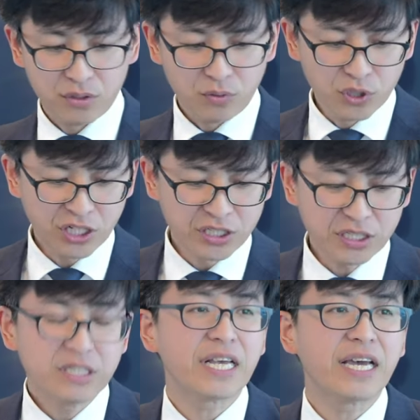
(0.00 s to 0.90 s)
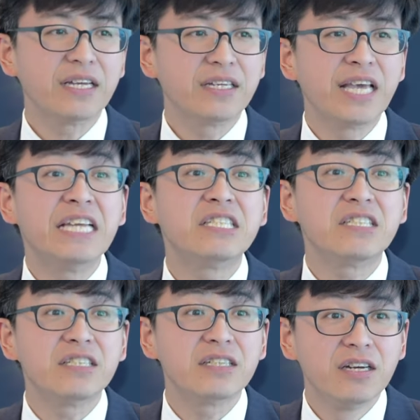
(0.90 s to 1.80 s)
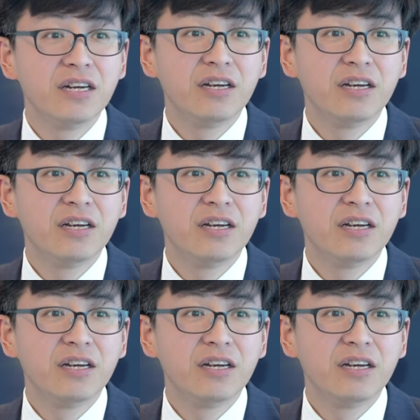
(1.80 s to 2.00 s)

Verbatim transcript: 我曾经在延吉